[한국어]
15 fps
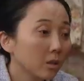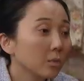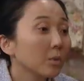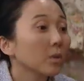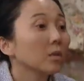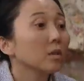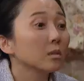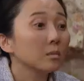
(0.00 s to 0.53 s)

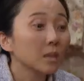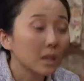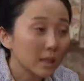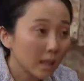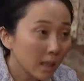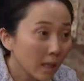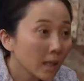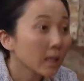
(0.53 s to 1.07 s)
영표를 너무나
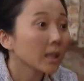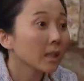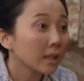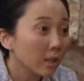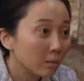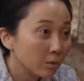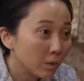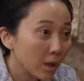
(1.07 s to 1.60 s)
살아있기
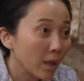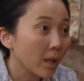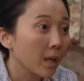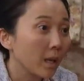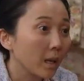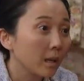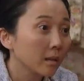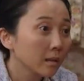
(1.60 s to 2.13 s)

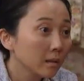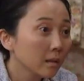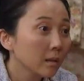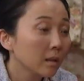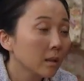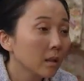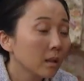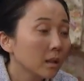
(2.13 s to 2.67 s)
때문에
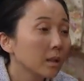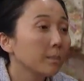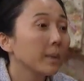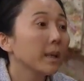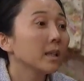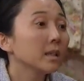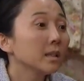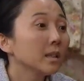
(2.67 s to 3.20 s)
응? 그
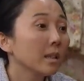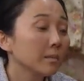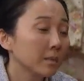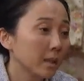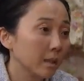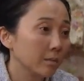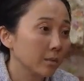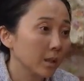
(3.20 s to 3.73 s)

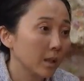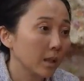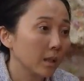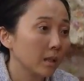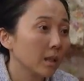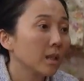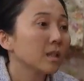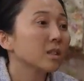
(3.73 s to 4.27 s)
배신감
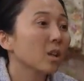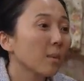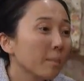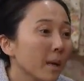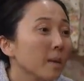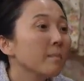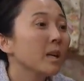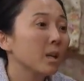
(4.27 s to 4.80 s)
때문에
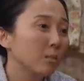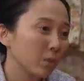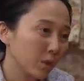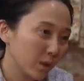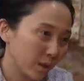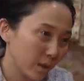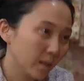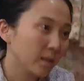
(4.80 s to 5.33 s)
섭한
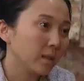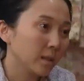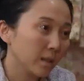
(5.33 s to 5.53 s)
마음으로 그러는